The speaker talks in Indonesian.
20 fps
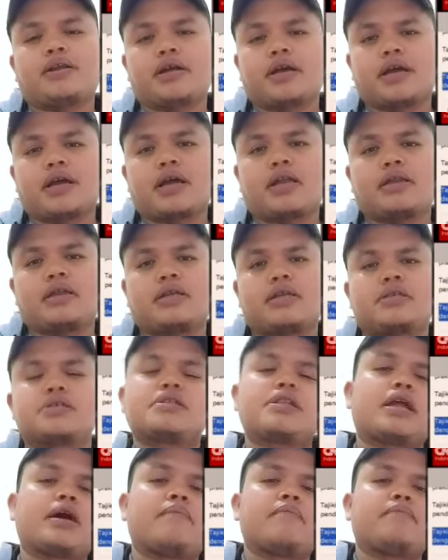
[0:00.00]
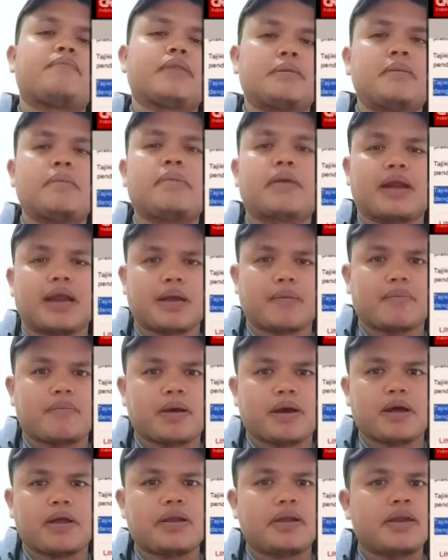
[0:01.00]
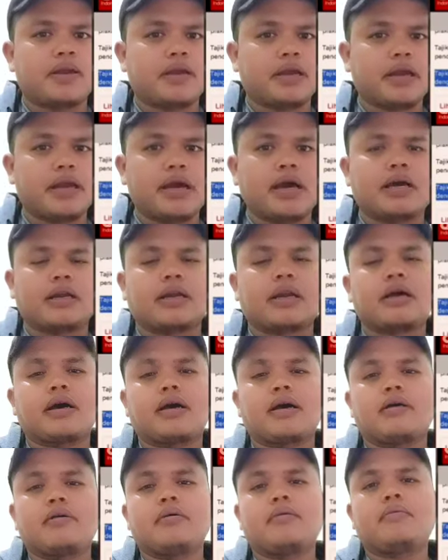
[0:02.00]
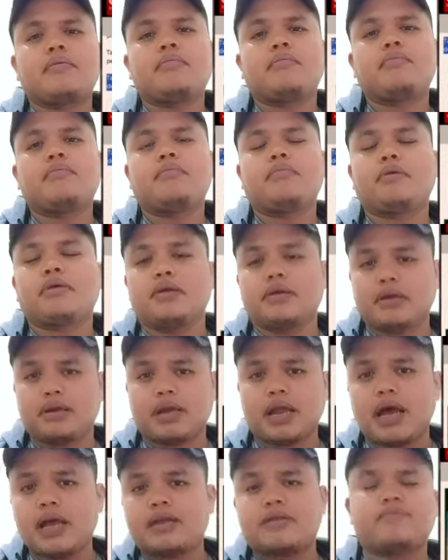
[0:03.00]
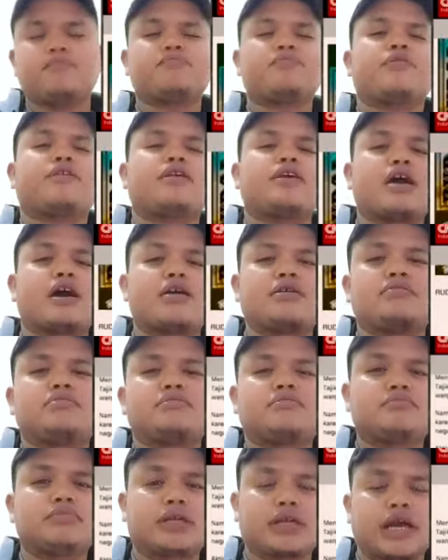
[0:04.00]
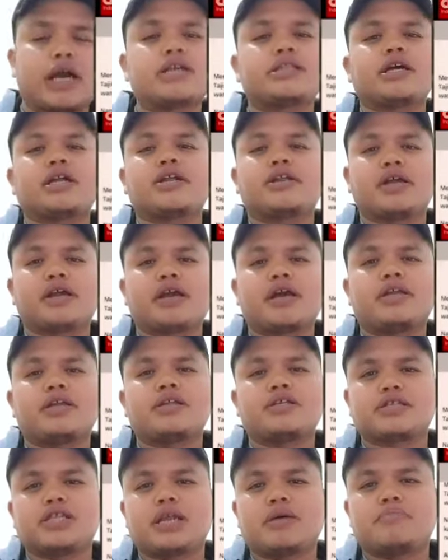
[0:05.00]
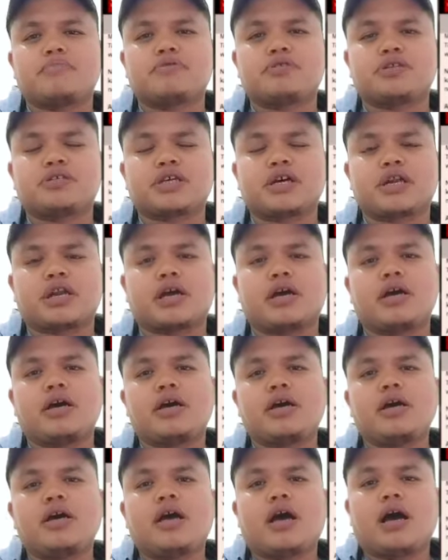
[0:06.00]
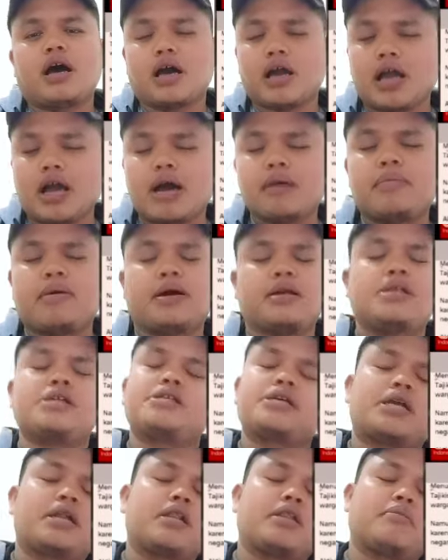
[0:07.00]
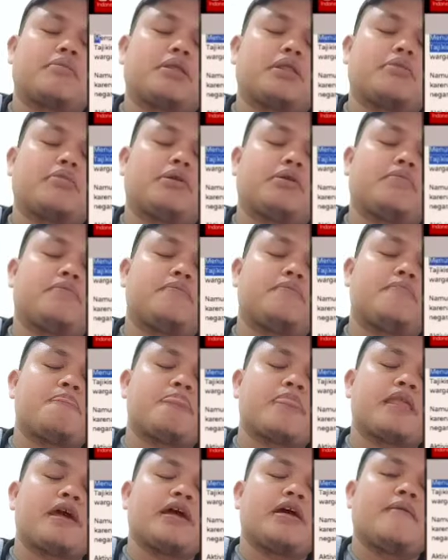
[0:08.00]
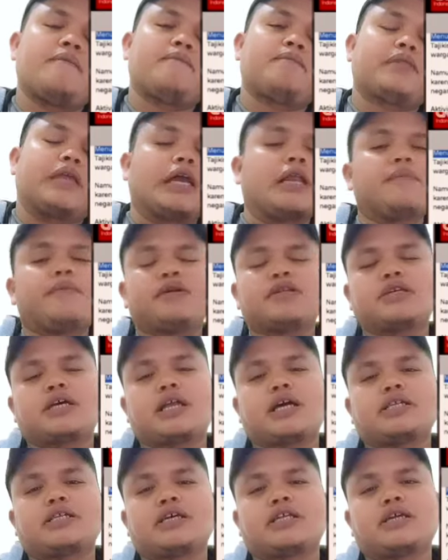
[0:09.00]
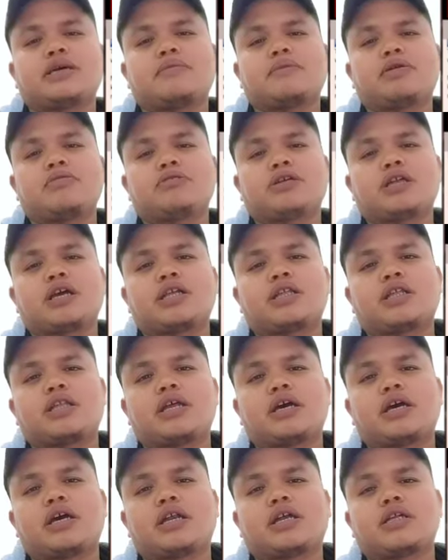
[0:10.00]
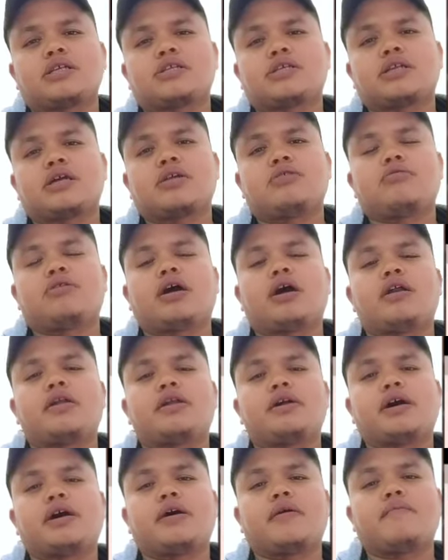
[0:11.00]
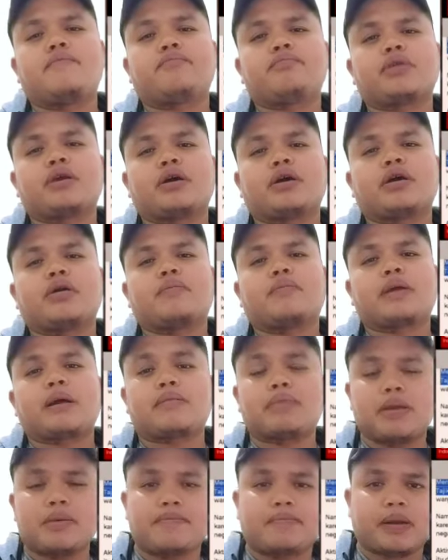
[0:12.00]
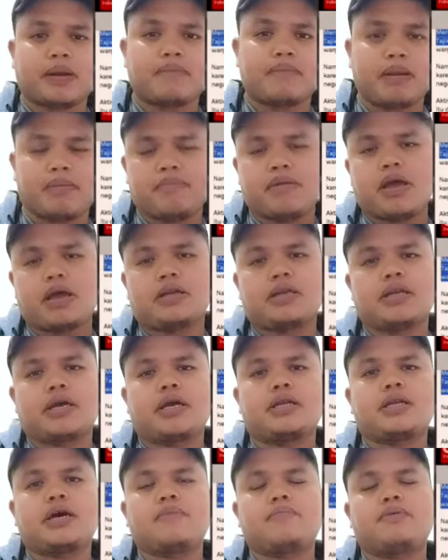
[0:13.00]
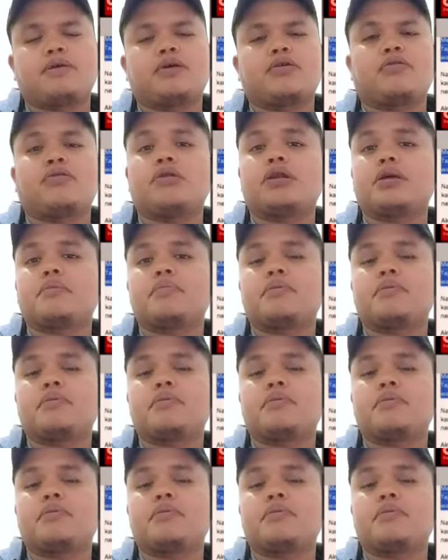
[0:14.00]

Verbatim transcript: 1838, 1938 ya. Wow. Menurut laporan media Badan PBB pengungsi UNHCR Revolt, pemerintah Tajikistan mengklaim penutupan ribuan masjid ini dilakukan pun atas permintaan warga